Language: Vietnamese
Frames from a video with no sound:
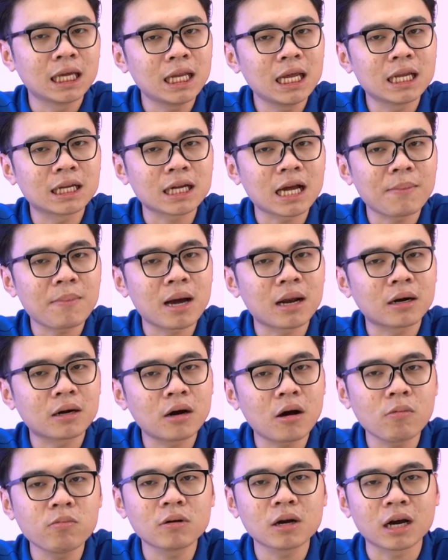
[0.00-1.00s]
Thế nên các bạn
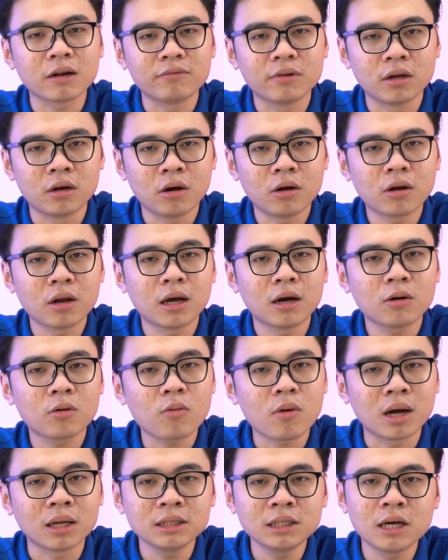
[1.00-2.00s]
không cần phải lo lắng
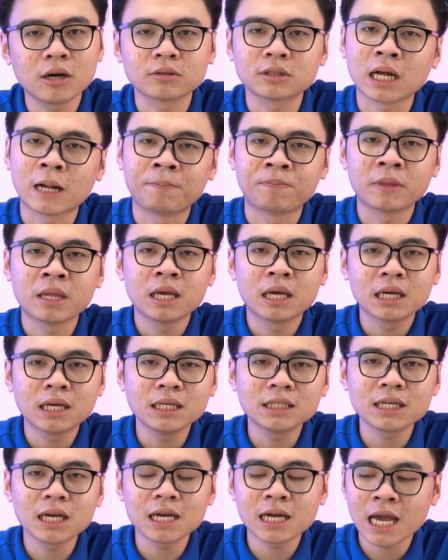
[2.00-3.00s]
quá nhiều rằng
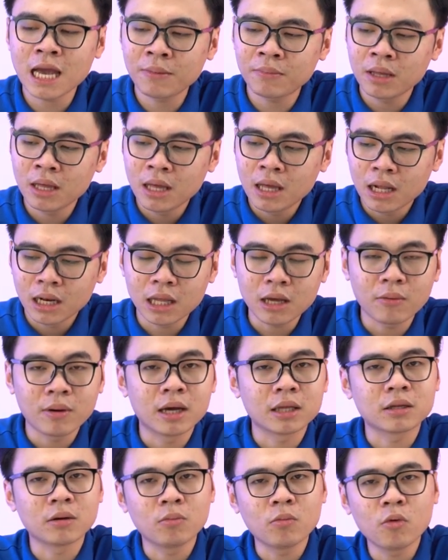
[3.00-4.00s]
khi chơi game liệu hệ
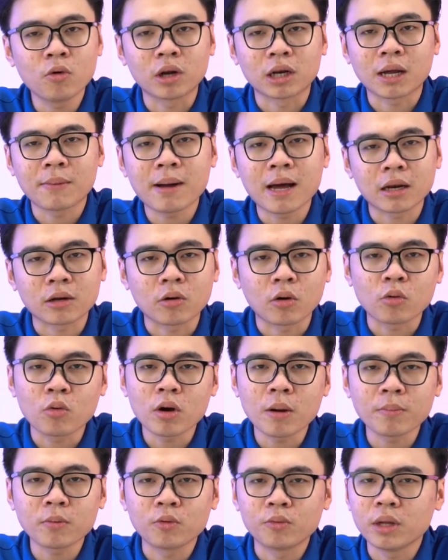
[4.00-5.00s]
thống nguồn các bạn có cung
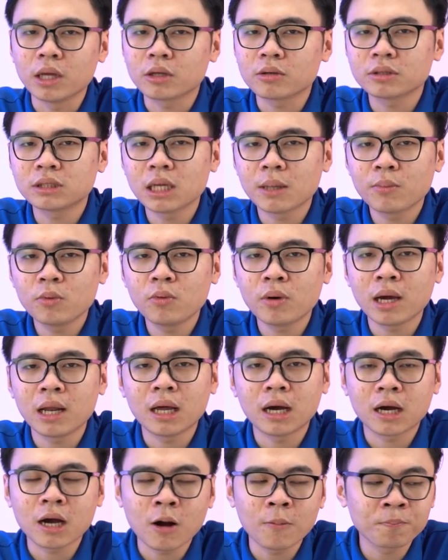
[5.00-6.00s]
cấp đủ điện cho CPU hay
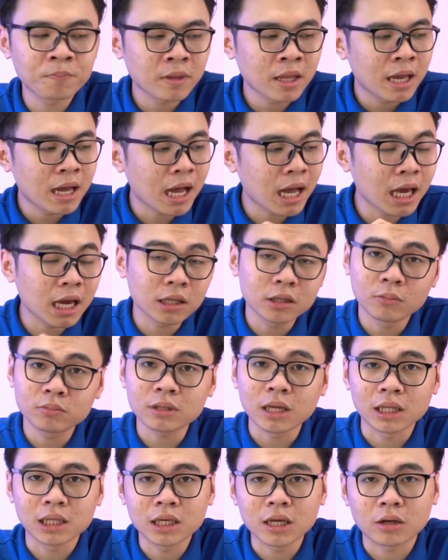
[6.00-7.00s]
là không, hay hệ thống
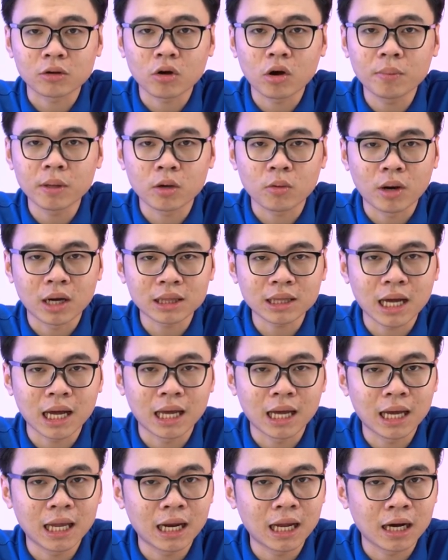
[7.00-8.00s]
tản nhiệt có bị quá tải
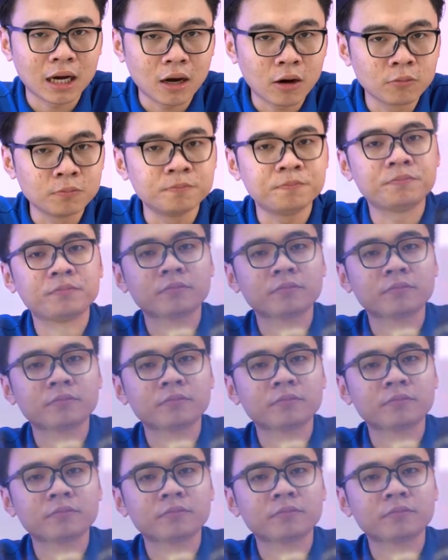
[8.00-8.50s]
hay là không